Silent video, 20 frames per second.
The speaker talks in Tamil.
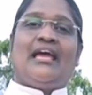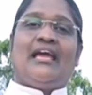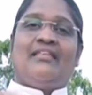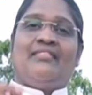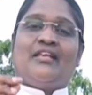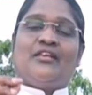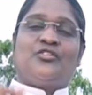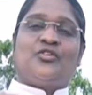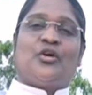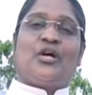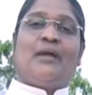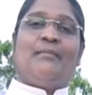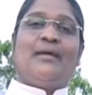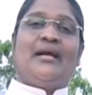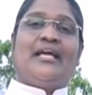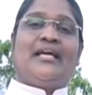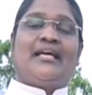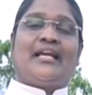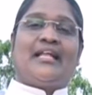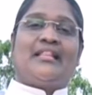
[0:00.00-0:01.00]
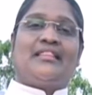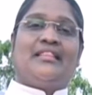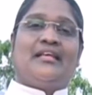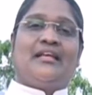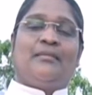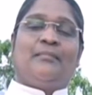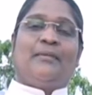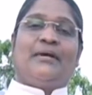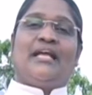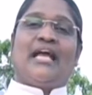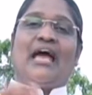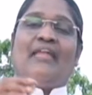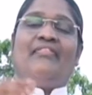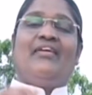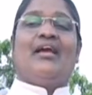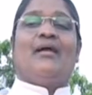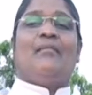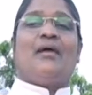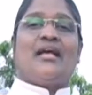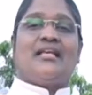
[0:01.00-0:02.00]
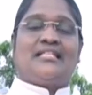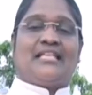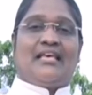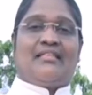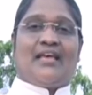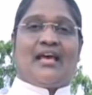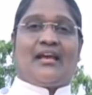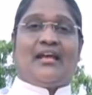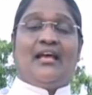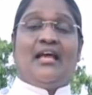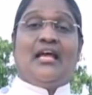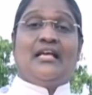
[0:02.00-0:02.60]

இந்த சுகம் அளிக்கிற திருப்படி அதிகமாய் செய்தார்